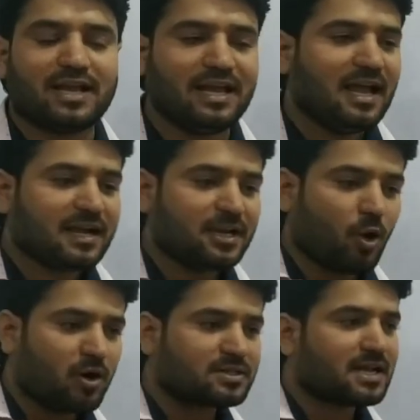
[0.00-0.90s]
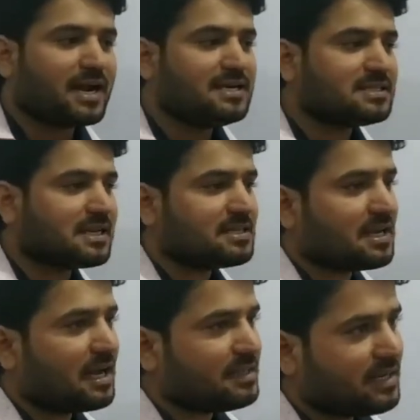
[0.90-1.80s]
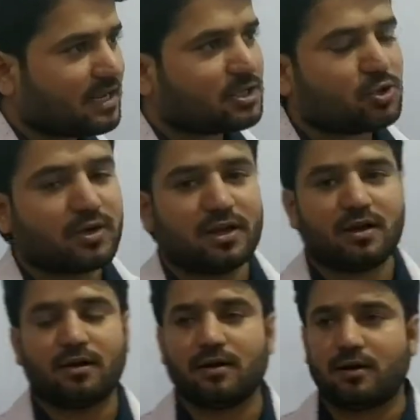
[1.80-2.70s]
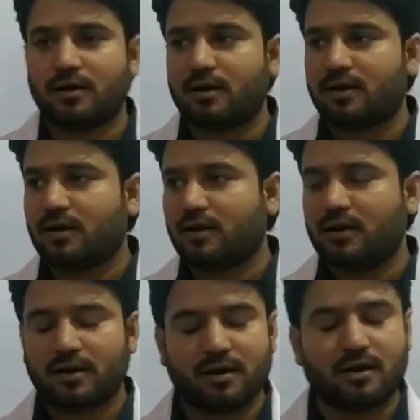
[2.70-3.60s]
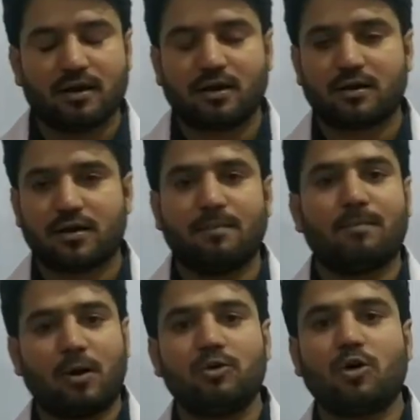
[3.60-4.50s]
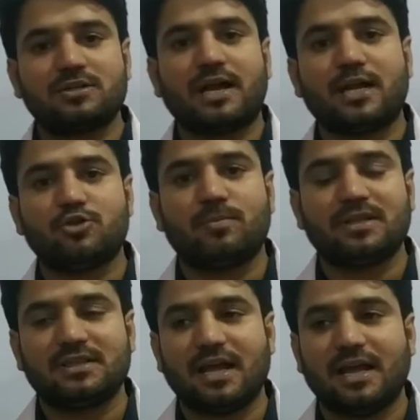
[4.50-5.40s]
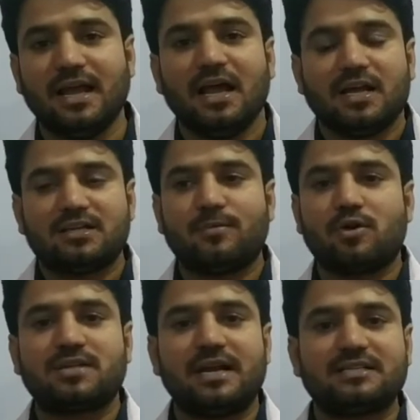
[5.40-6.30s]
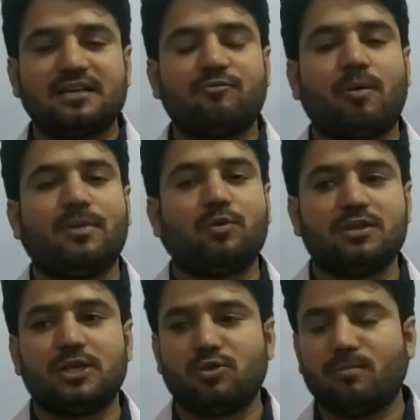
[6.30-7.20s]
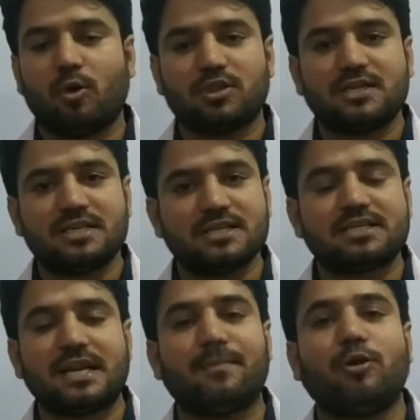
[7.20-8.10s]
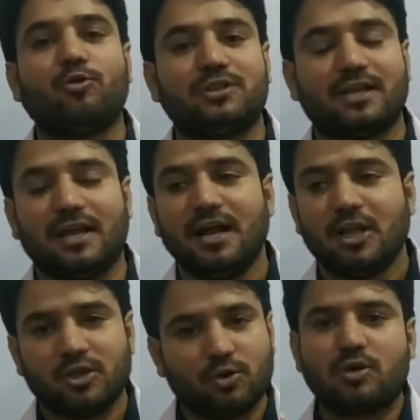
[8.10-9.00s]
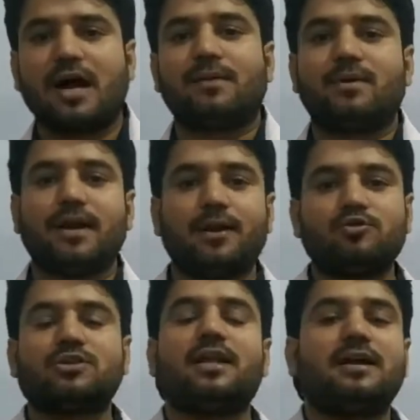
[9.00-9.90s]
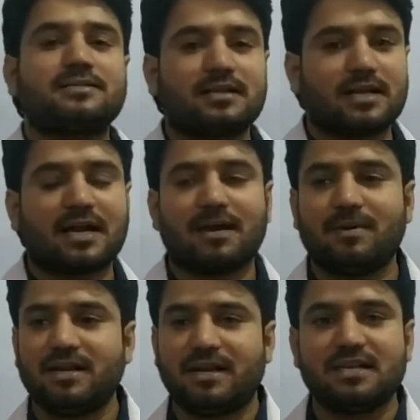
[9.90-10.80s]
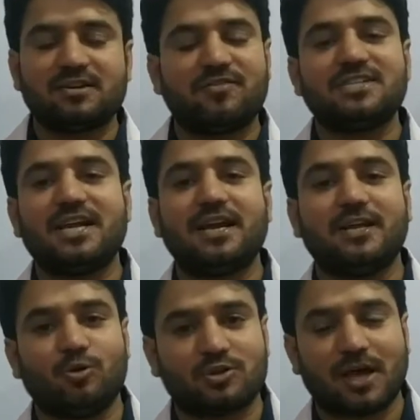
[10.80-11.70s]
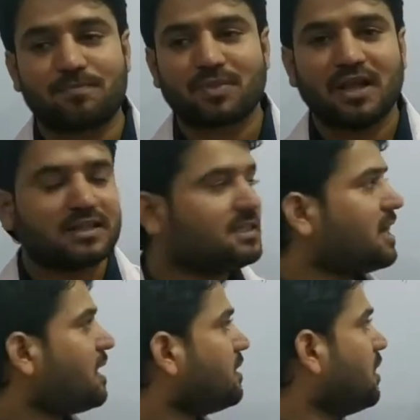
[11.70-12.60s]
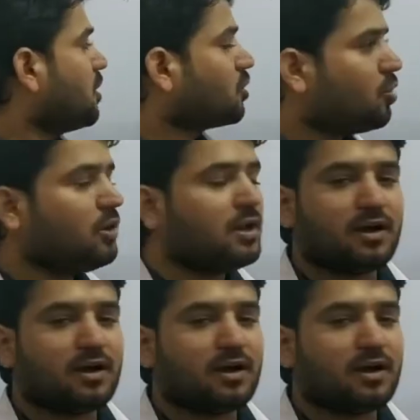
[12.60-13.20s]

है कि ऑक्साइड्स के साथ इनका जो कंपाउंड ऑक्साइड का जो बनता है जब ऑक्साइड्स के फॉर्म में होते हैं तो बहुत अच्छे से स्टेबल होते हैं तो इनको कार्बन रिड्यूस नहीं कर सकता कार्बन इनके लिए सफिशियंट नहीं होता दे आर गुड